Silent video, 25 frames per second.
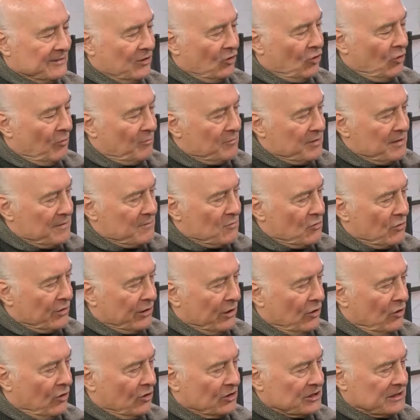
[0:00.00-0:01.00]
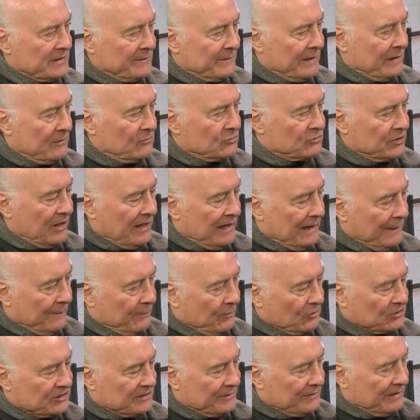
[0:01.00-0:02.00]
los mismos que lo que se van a usar en la
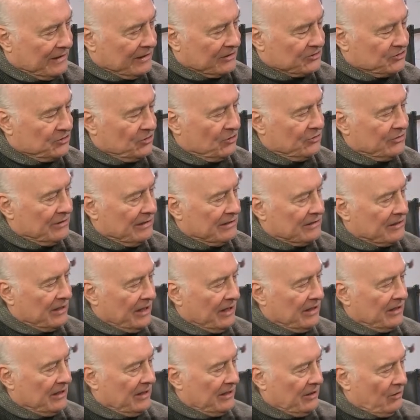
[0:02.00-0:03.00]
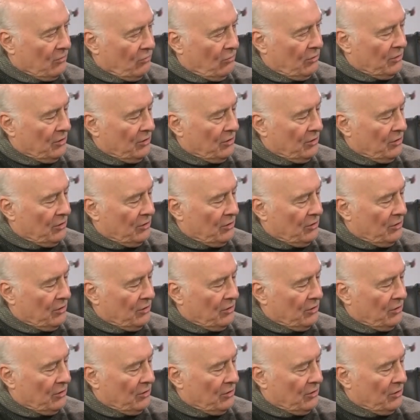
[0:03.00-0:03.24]
próxima elección del 30 de julio.